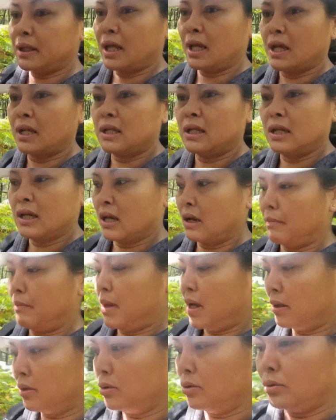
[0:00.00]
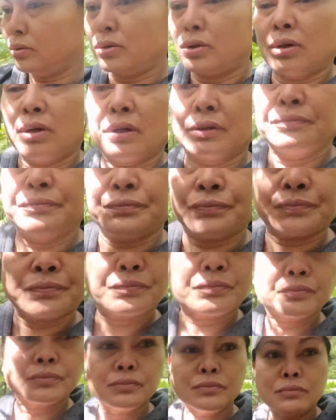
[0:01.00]
เทศนี่ก็แม่นอยู่ดอก
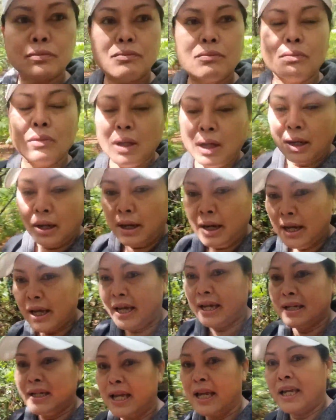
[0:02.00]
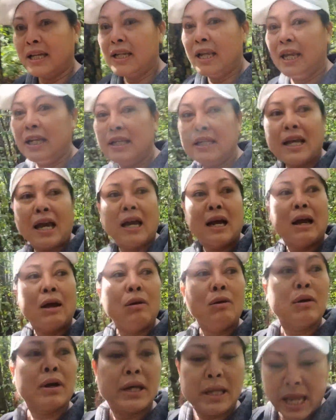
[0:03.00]
เห็นเห็ดเห็นหยังเฮา
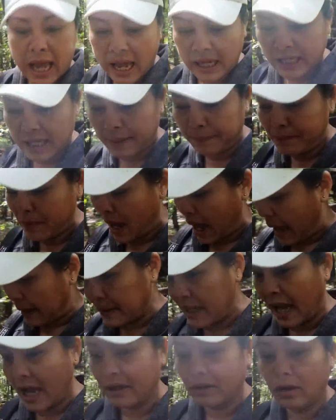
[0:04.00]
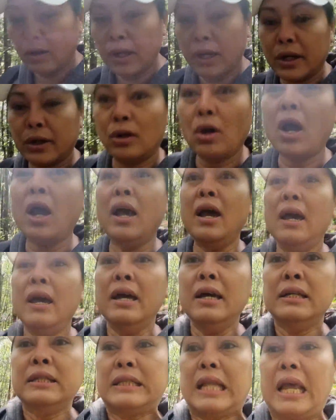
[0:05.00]
ก็อยากเก็บอยากหยังเนาะค่ะเนาะ
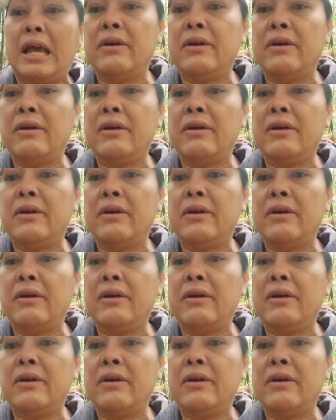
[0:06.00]
แต่